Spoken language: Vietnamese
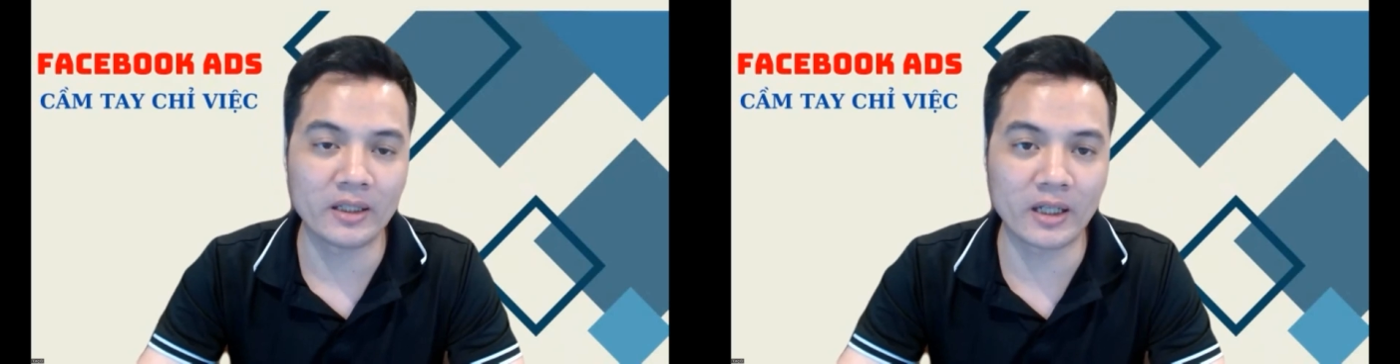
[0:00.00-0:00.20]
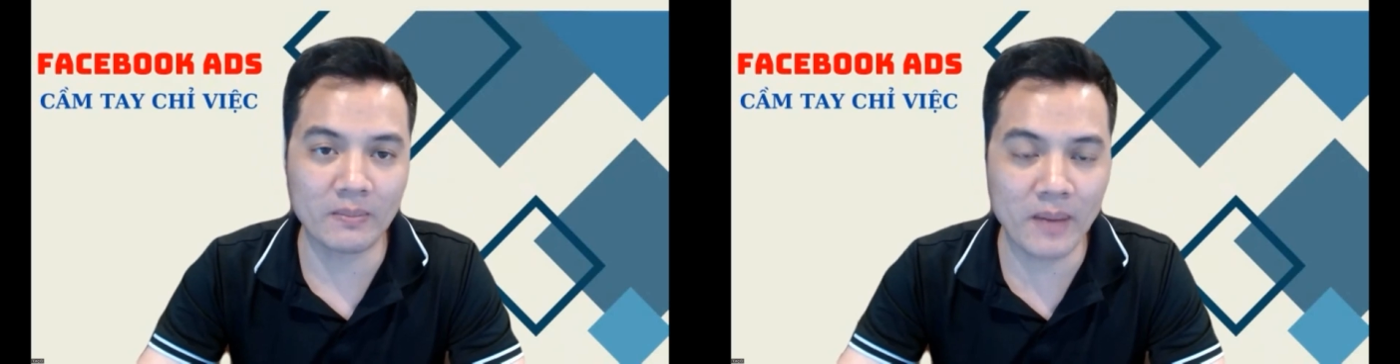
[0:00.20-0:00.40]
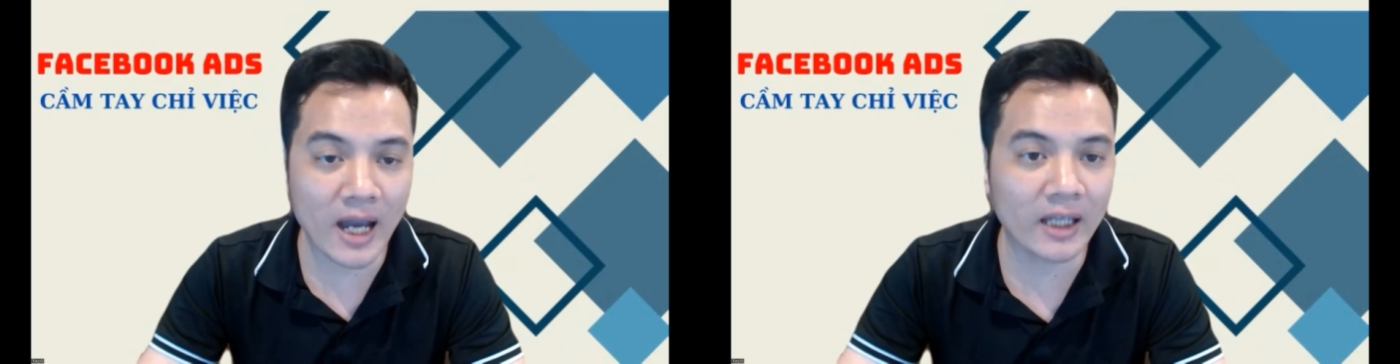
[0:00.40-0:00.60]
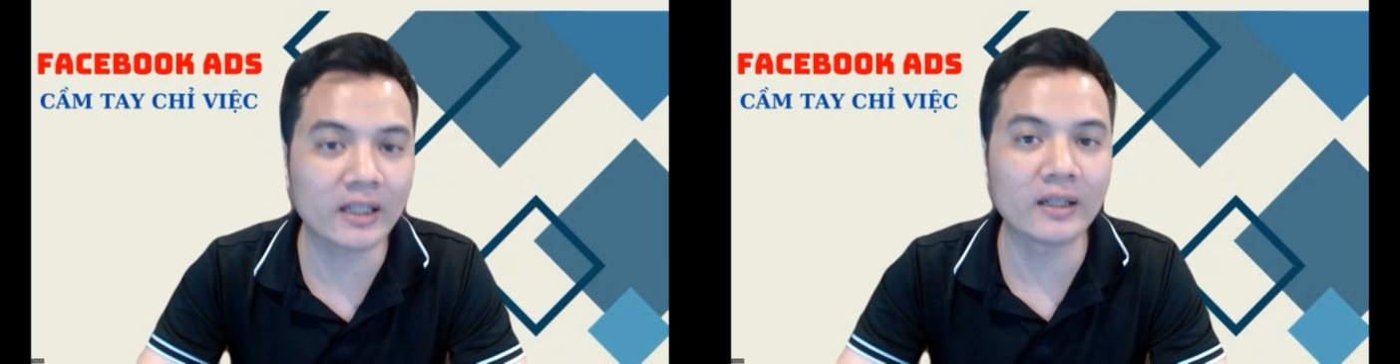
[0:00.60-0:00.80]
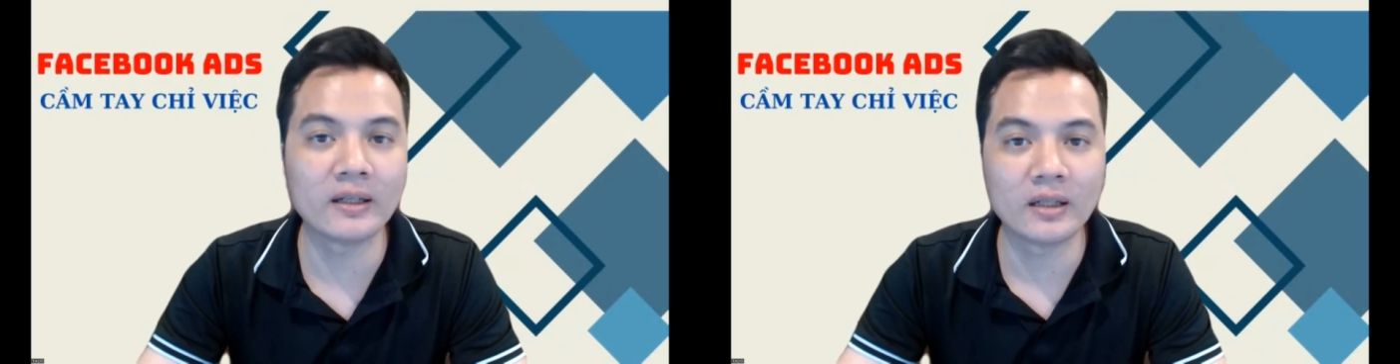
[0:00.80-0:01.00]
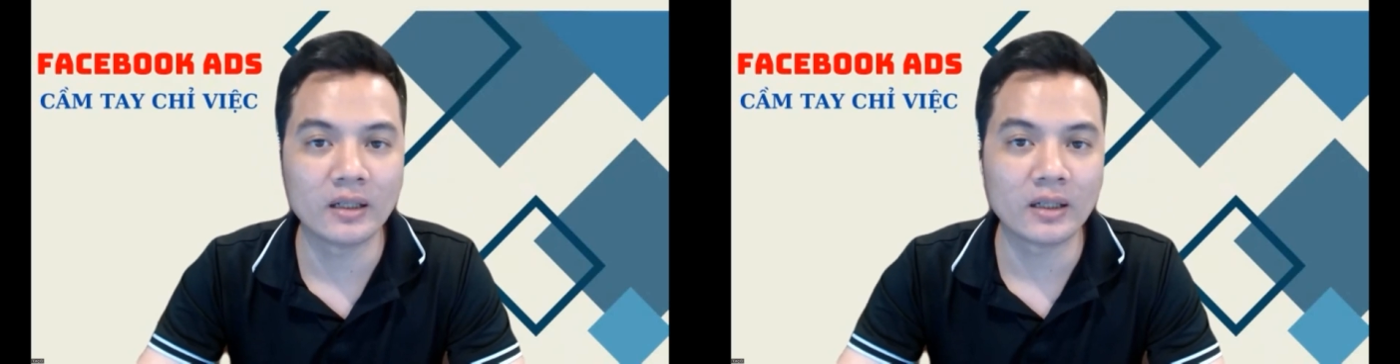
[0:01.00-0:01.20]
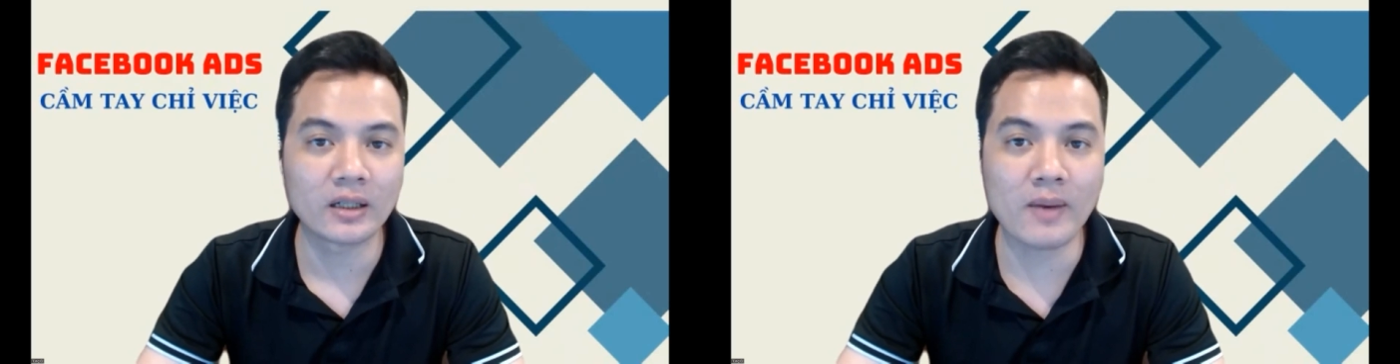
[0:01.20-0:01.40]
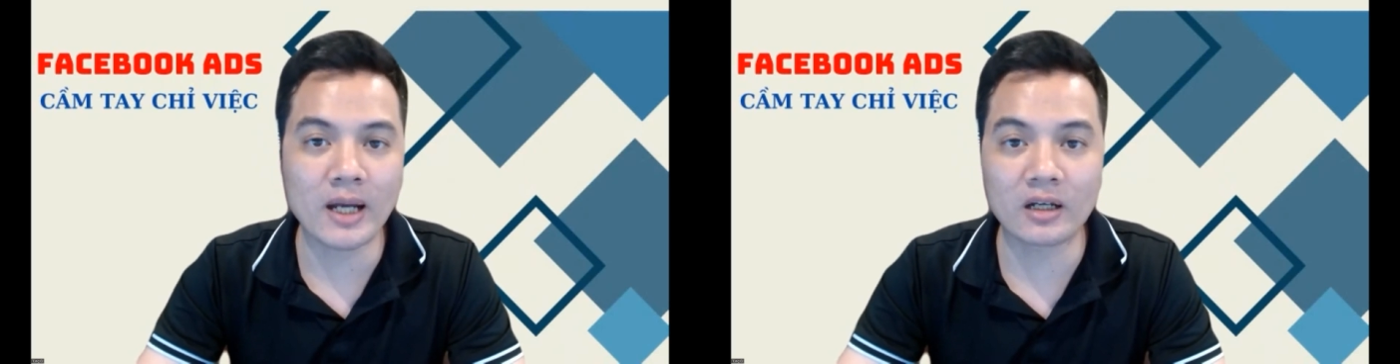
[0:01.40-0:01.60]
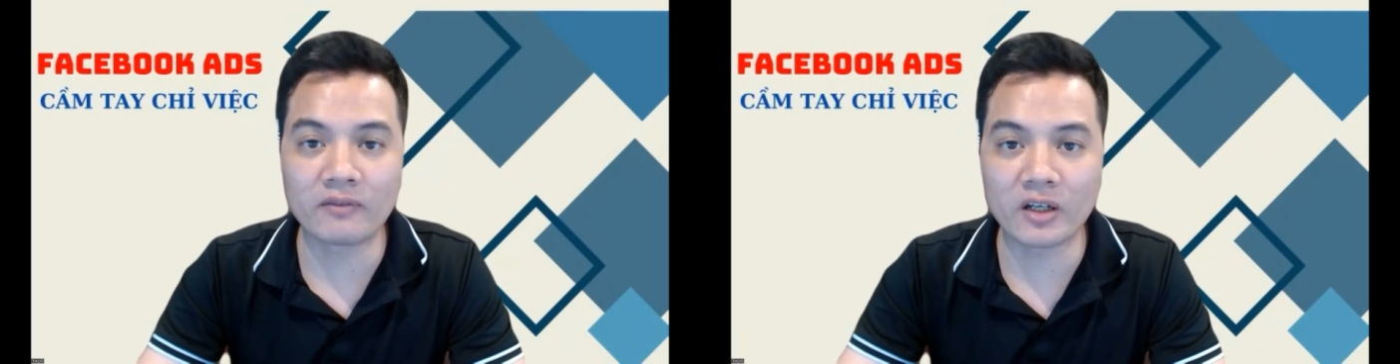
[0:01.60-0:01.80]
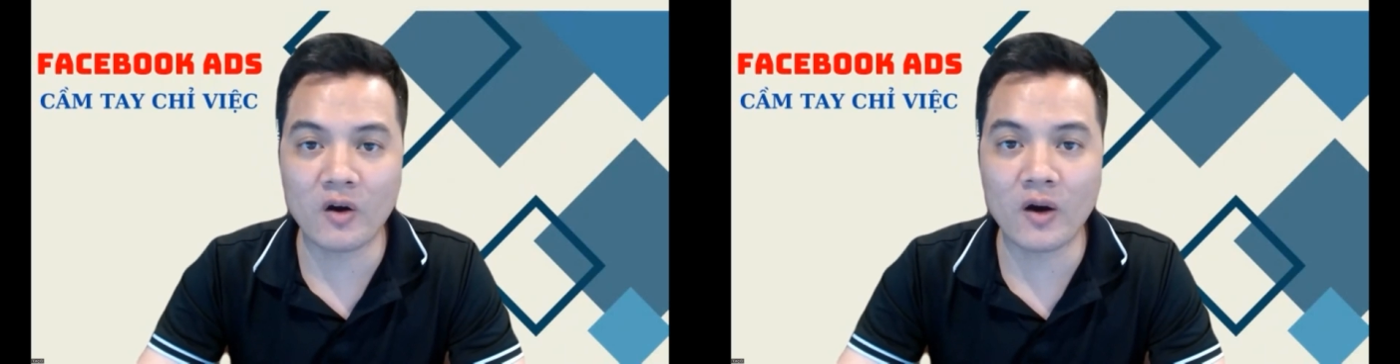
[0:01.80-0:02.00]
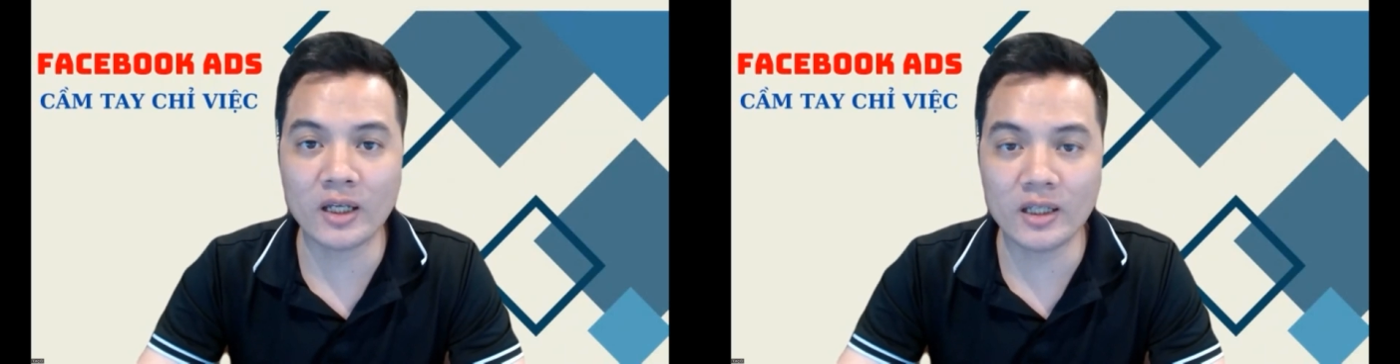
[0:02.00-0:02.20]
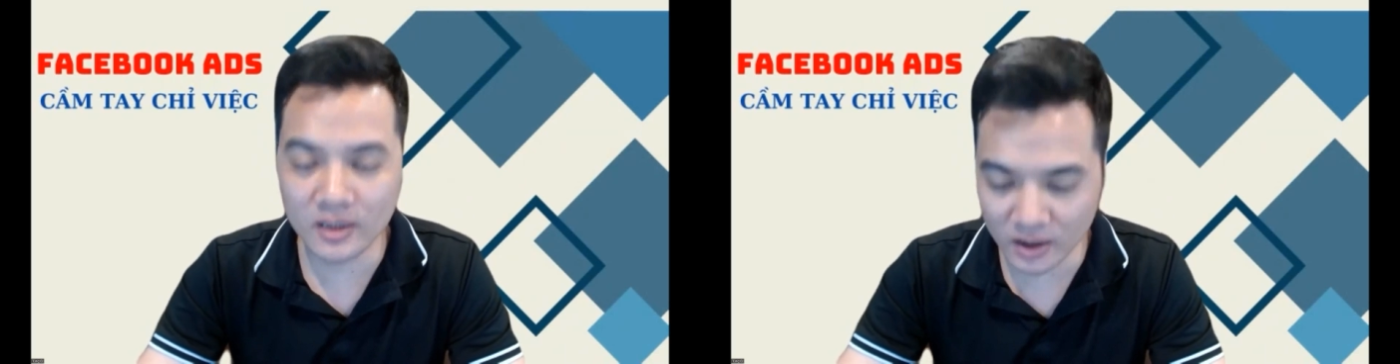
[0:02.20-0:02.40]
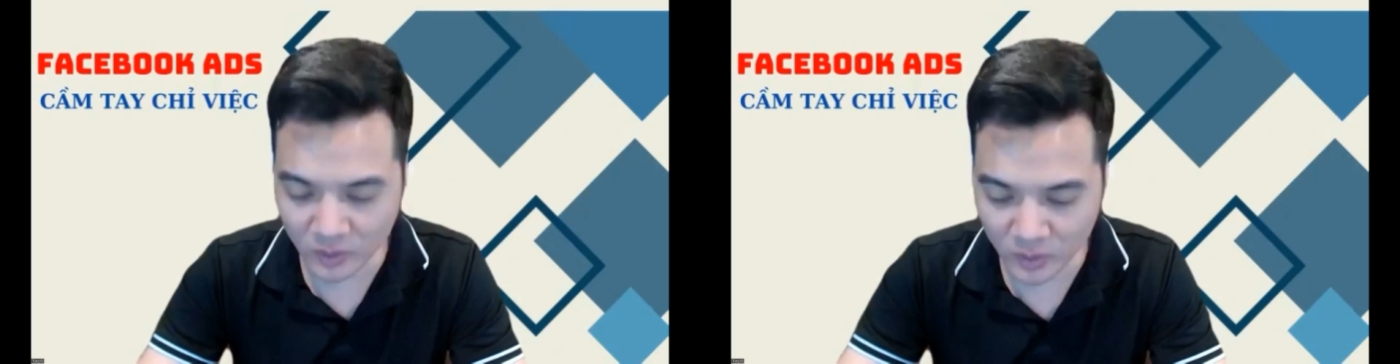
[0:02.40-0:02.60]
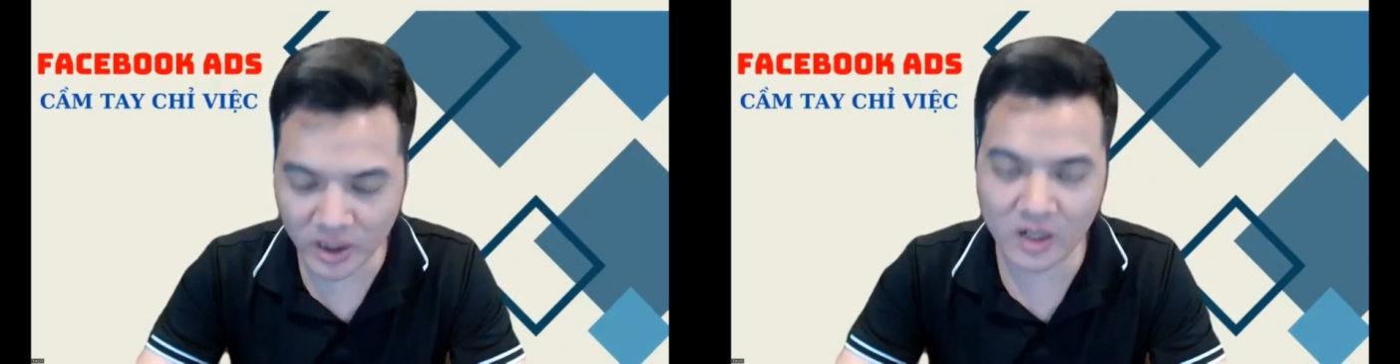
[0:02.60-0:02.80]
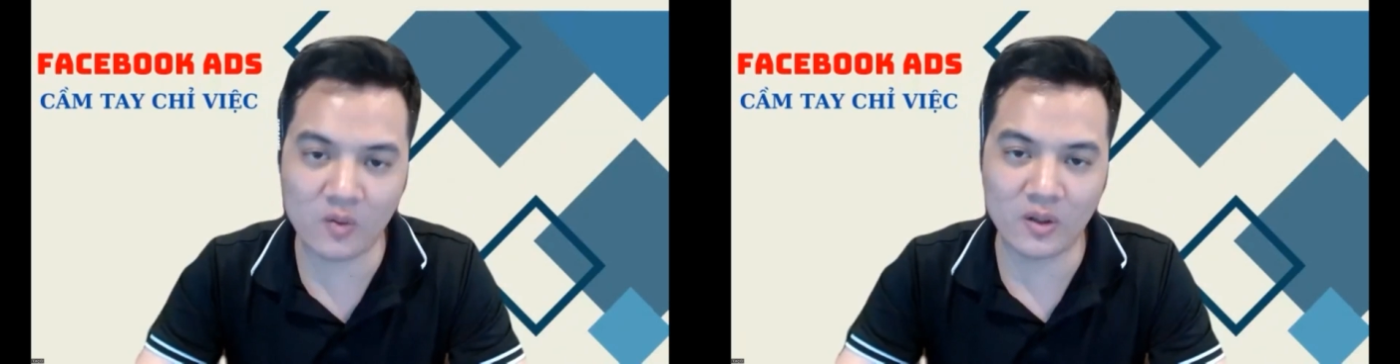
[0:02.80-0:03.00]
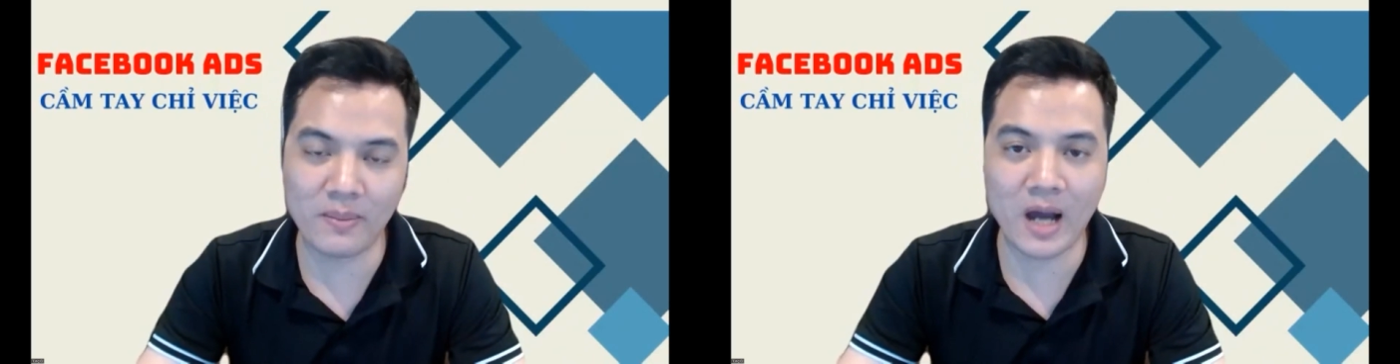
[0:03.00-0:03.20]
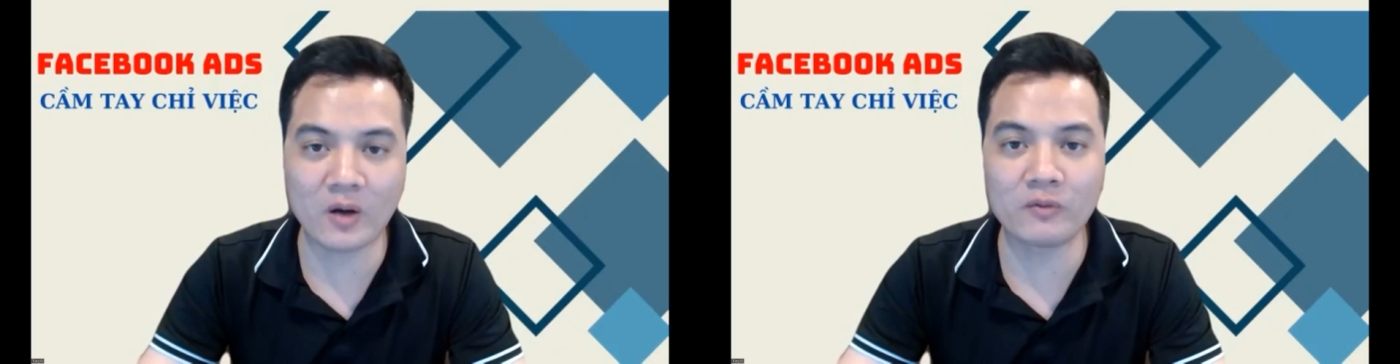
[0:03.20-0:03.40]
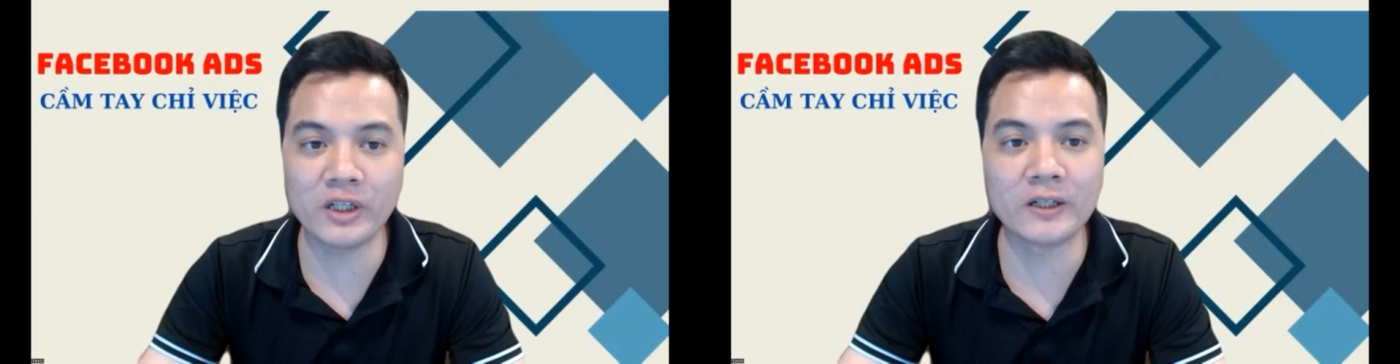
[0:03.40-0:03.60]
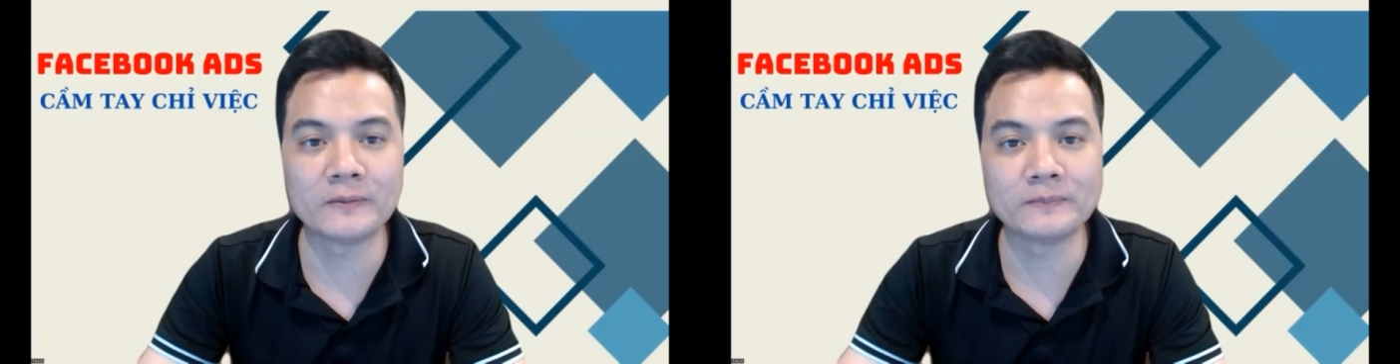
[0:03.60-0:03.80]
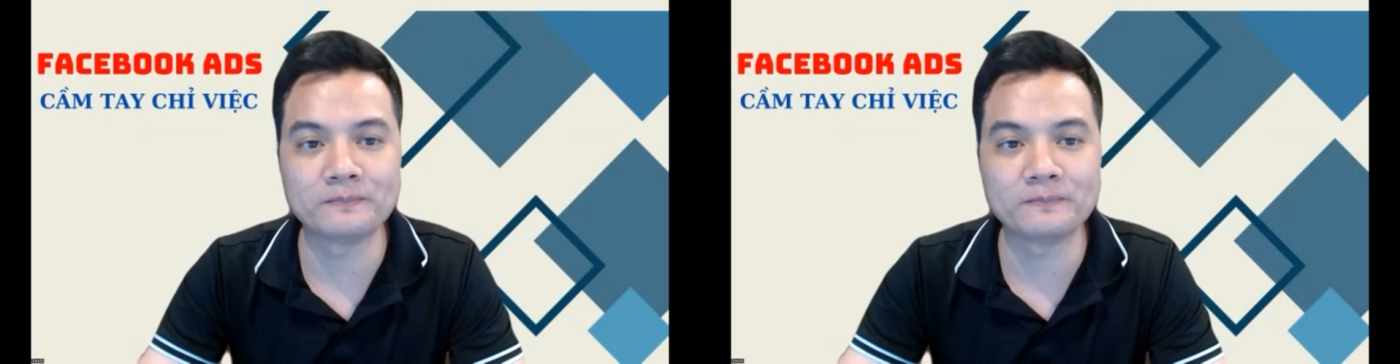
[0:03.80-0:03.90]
Thì ngày mai các bạn cần phải có ít nhất tối thiểu là ba con vê i a